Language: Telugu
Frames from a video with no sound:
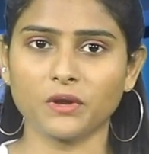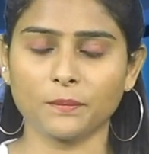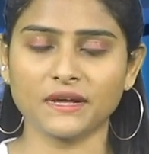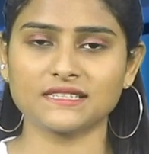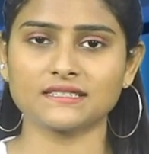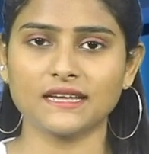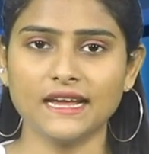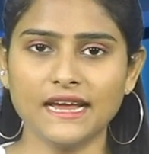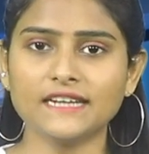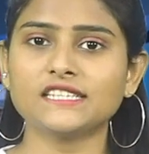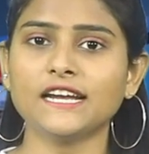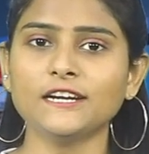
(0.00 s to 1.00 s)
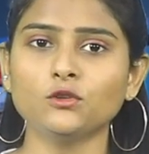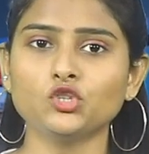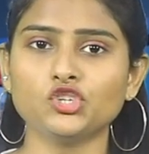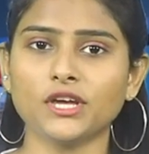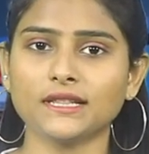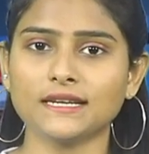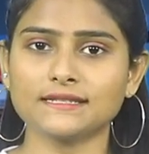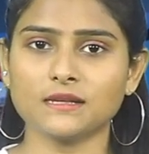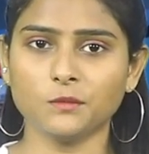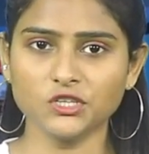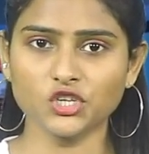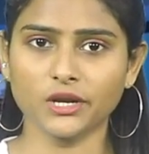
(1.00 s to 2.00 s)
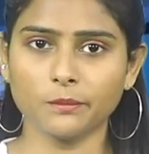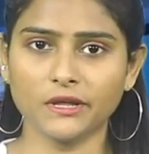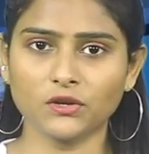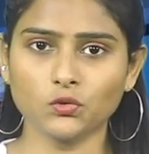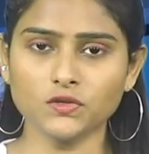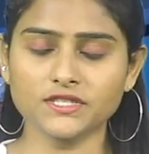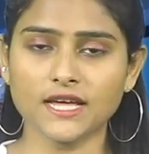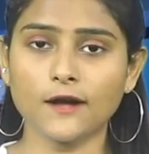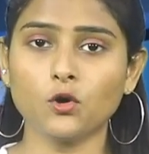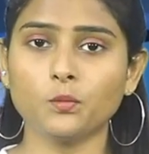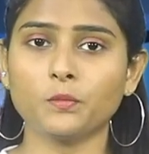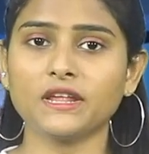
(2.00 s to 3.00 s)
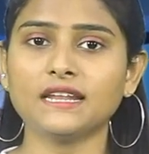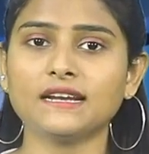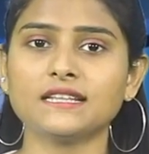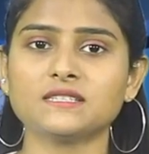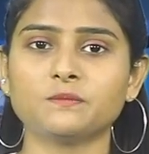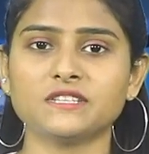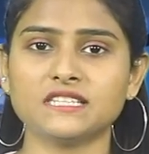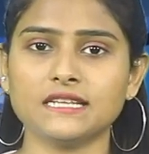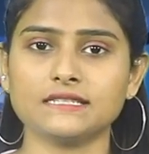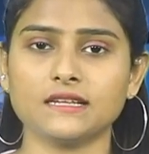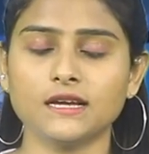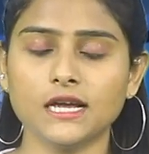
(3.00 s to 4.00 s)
ప్రభాస్ ట్రేడ్ నుంచి అందిన సమాచారం మేరకు సాహో ప్రీ రిలీజ్ బిజినెస్